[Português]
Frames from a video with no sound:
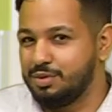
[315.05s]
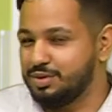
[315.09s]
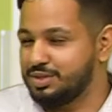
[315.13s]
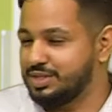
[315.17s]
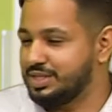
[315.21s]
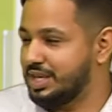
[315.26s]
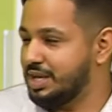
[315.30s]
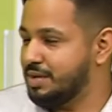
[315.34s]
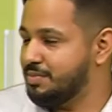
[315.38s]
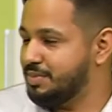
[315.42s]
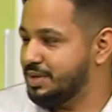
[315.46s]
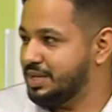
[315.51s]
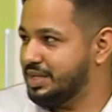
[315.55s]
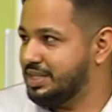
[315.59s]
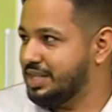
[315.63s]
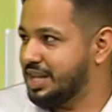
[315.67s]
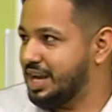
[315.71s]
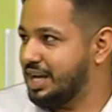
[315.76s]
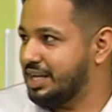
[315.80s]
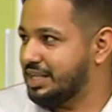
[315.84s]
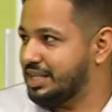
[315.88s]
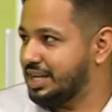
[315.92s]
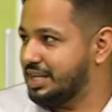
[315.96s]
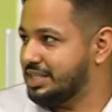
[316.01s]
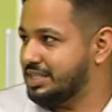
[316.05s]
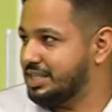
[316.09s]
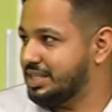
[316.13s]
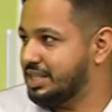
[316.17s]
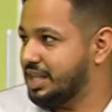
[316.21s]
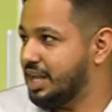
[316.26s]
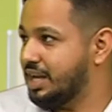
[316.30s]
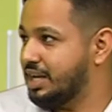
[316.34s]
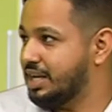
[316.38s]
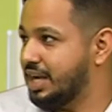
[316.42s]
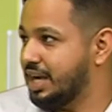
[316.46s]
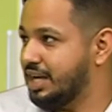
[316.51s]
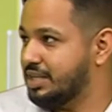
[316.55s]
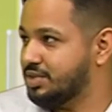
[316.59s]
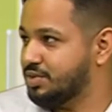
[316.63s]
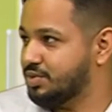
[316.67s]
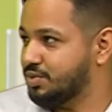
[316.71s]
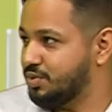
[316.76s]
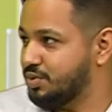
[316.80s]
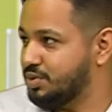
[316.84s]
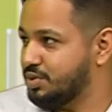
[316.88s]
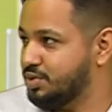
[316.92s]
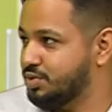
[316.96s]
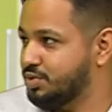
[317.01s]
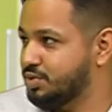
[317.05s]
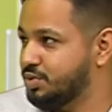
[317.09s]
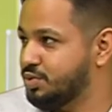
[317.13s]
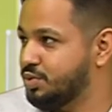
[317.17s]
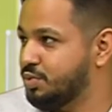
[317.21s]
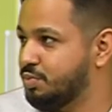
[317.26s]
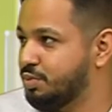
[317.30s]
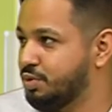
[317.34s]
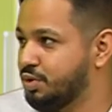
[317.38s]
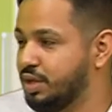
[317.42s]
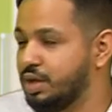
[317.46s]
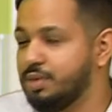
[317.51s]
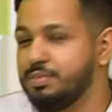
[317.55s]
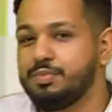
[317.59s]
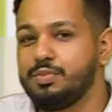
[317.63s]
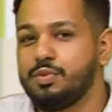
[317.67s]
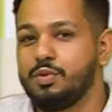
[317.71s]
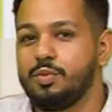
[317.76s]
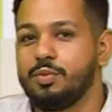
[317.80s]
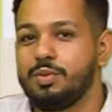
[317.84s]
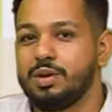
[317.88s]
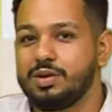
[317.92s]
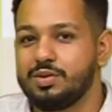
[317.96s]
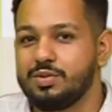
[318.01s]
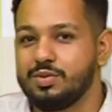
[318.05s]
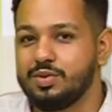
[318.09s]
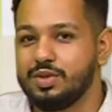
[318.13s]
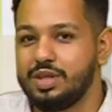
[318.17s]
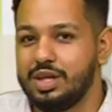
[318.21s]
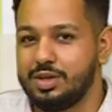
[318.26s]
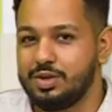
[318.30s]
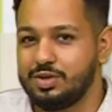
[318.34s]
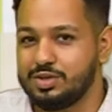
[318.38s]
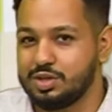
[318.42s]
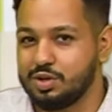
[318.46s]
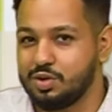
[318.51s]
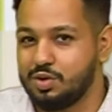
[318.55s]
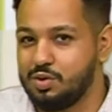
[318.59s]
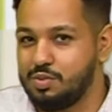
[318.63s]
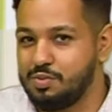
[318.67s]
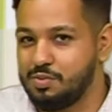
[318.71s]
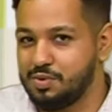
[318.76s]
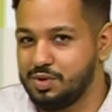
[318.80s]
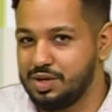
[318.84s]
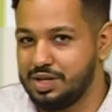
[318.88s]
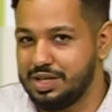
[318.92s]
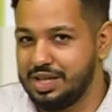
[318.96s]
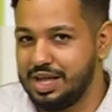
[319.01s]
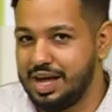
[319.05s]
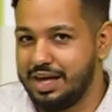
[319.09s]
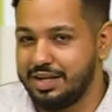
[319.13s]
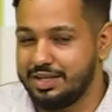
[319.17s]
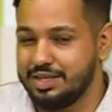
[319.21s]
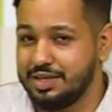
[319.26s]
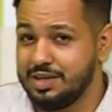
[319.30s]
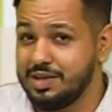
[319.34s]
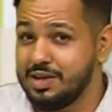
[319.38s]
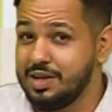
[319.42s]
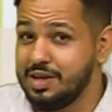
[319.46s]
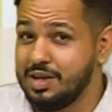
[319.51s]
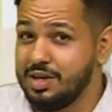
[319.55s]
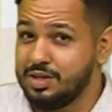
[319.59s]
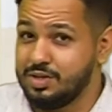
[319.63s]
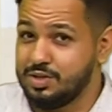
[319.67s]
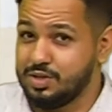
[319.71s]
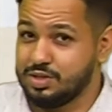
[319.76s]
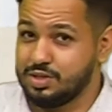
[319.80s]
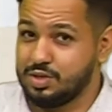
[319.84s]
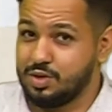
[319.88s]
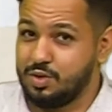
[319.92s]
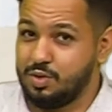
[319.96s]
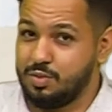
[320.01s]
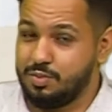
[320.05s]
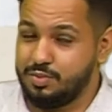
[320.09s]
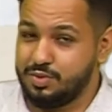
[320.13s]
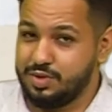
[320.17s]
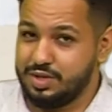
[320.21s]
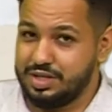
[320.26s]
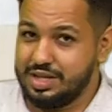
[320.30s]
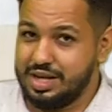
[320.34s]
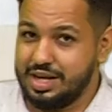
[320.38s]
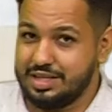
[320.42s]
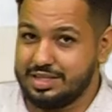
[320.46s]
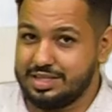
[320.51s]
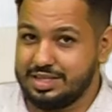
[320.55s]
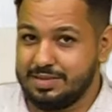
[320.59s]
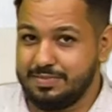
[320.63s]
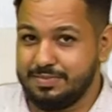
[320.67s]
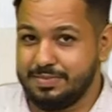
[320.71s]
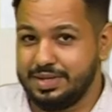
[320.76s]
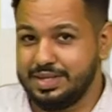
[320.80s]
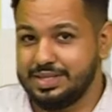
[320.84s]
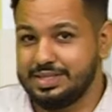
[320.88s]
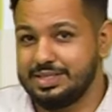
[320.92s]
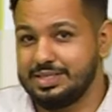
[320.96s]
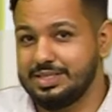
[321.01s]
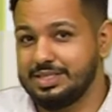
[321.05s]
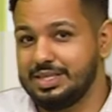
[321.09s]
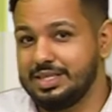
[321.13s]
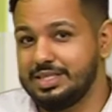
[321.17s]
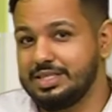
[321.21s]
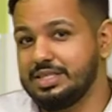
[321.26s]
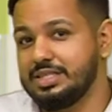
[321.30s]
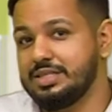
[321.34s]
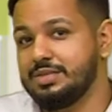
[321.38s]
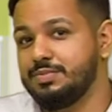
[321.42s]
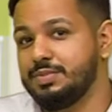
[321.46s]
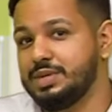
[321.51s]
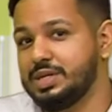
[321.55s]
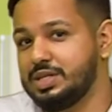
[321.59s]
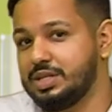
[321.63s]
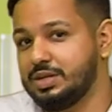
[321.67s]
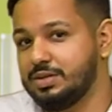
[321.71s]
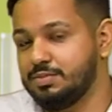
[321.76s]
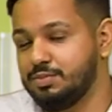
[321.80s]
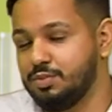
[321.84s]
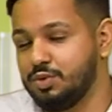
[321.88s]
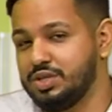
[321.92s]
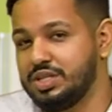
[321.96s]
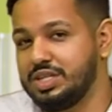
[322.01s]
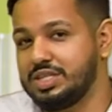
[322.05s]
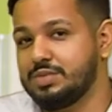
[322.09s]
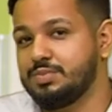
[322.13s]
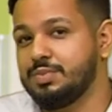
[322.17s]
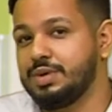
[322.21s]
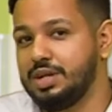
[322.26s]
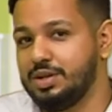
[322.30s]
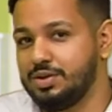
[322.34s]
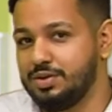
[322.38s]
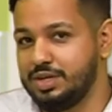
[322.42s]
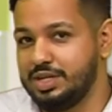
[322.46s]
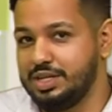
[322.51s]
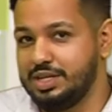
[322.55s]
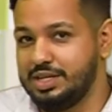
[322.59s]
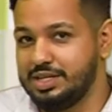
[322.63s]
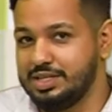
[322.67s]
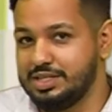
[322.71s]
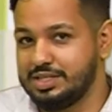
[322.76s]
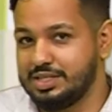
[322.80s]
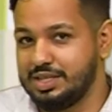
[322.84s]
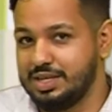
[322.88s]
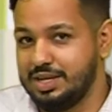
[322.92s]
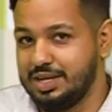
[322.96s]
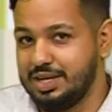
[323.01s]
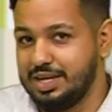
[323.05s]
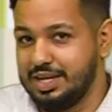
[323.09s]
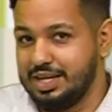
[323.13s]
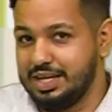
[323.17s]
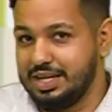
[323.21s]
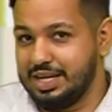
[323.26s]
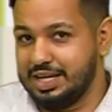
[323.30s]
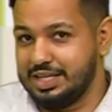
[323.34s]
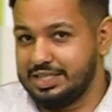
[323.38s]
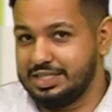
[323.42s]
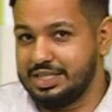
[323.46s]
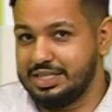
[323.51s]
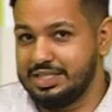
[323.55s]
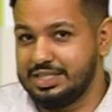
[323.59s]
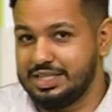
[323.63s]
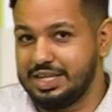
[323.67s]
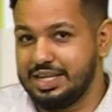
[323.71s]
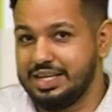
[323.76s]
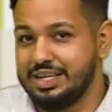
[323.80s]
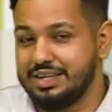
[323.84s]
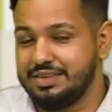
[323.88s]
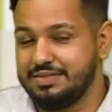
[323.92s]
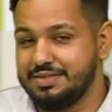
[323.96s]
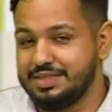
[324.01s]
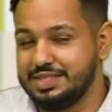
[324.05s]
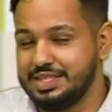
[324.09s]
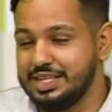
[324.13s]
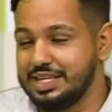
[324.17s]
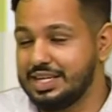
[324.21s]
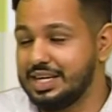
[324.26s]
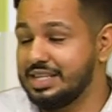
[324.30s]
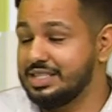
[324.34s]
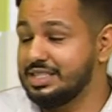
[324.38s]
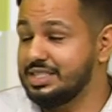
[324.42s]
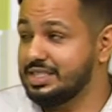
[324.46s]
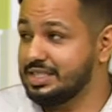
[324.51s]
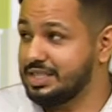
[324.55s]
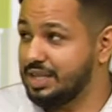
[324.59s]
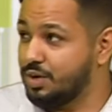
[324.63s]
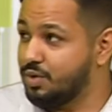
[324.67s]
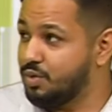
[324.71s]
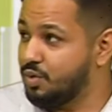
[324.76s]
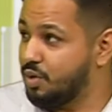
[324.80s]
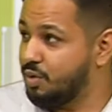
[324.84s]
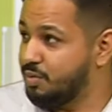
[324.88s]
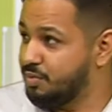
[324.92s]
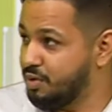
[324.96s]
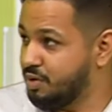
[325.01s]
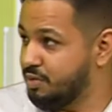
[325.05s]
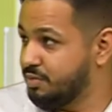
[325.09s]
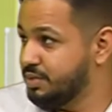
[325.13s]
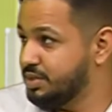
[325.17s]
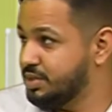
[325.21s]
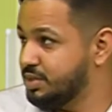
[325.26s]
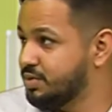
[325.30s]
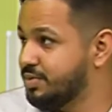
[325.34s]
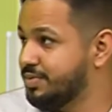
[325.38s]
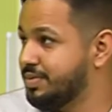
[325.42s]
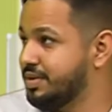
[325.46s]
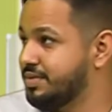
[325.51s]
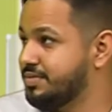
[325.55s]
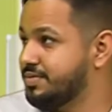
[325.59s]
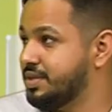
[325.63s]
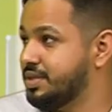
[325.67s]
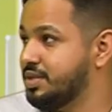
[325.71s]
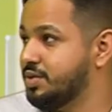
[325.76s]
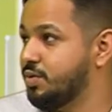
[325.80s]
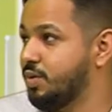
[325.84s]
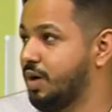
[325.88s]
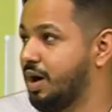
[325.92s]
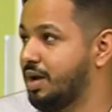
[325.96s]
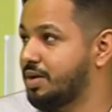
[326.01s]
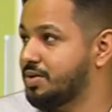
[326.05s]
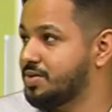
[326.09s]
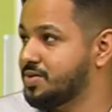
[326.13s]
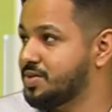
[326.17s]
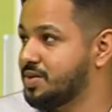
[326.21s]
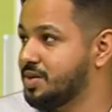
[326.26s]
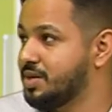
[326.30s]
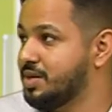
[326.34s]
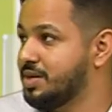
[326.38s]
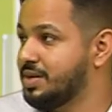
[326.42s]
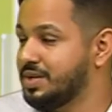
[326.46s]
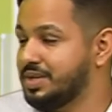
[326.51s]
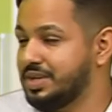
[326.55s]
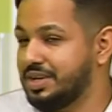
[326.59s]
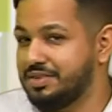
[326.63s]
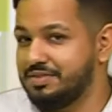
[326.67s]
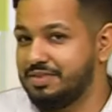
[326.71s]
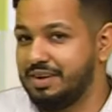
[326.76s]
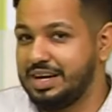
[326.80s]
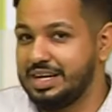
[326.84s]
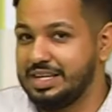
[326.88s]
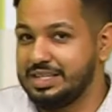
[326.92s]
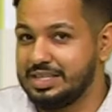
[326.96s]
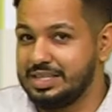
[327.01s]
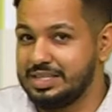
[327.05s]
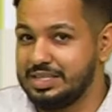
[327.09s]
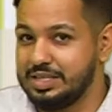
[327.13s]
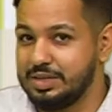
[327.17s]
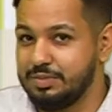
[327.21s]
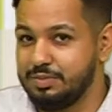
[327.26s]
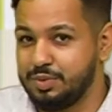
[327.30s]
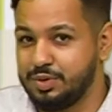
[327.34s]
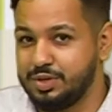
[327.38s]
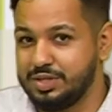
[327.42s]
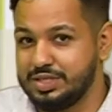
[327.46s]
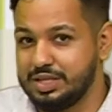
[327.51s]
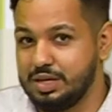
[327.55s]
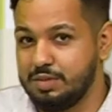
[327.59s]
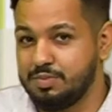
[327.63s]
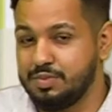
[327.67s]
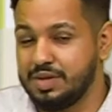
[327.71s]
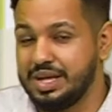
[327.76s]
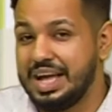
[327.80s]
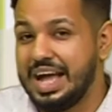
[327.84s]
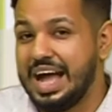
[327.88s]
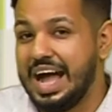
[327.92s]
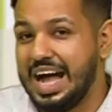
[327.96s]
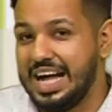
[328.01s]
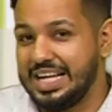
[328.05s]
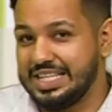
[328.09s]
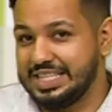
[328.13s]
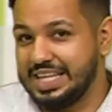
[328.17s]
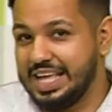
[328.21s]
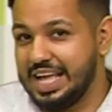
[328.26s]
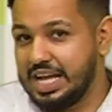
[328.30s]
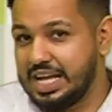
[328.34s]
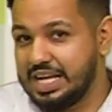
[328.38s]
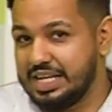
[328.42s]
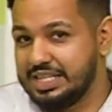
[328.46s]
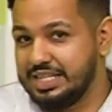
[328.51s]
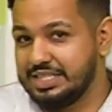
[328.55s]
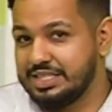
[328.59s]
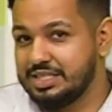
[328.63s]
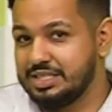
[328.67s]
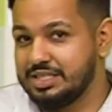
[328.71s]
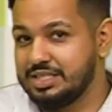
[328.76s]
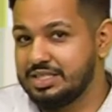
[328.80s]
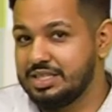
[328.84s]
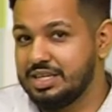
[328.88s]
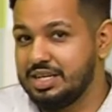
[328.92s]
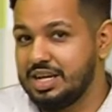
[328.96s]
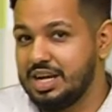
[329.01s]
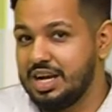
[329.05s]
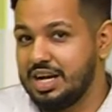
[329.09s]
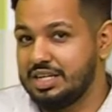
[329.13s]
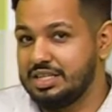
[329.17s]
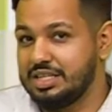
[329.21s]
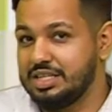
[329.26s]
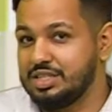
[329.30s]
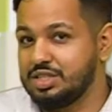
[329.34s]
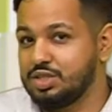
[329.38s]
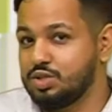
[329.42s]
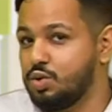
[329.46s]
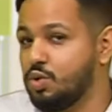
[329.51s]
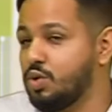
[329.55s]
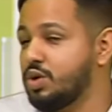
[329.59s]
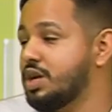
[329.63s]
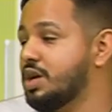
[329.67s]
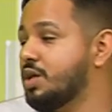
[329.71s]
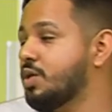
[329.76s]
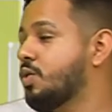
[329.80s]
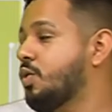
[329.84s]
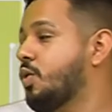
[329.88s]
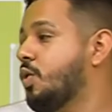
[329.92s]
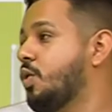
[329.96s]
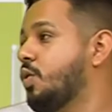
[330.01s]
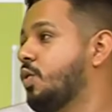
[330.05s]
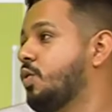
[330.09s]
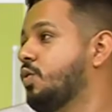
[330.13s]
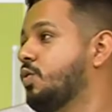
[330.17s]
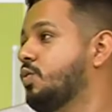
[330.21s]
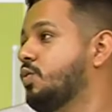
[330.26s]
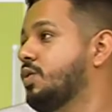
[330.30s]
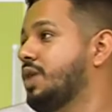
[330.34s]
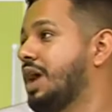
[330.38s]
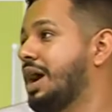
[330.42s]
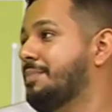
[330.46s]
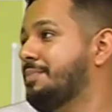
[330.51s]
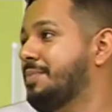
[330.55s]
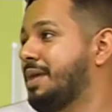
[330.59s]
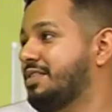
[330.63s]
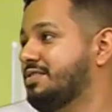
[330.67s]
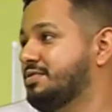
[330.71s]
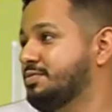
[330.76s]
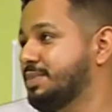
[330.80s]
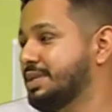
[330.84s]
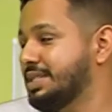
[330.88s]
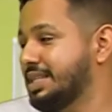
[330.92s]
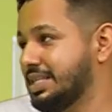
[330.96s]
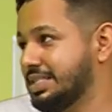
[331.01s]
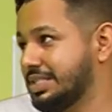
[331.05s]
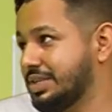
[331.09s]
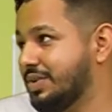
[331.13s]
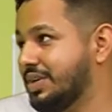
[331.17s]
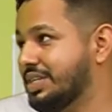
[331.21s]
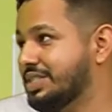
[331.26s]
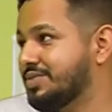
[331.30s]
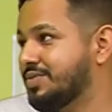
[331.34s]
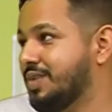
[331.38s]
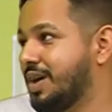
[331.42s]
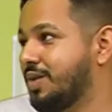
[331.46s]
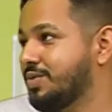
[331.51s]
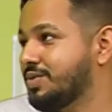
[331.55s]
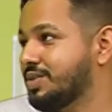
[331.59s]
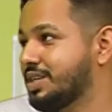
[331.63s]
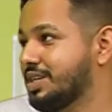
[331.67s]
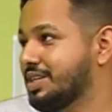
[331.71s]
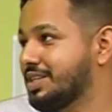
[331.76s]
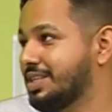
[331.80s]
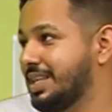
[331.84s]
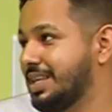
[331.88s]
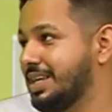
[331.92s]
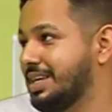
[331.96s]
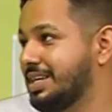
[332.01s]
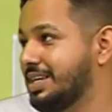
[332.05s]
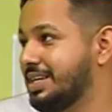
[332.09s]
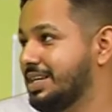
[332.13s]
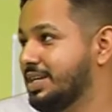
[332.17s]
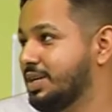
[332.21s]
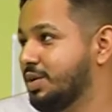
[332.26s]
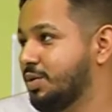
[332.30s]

sempre estar trazendo ali ações do, do poder público na nossa comunidade, nossa comunidade que precisa ainda de muitas melhorias e a gente tem reivindicando e tem um compromisso do prefeito Alisson que vai atender. Por exemplo, há décadas a gente sonha com a pavimentação asfáltica, né?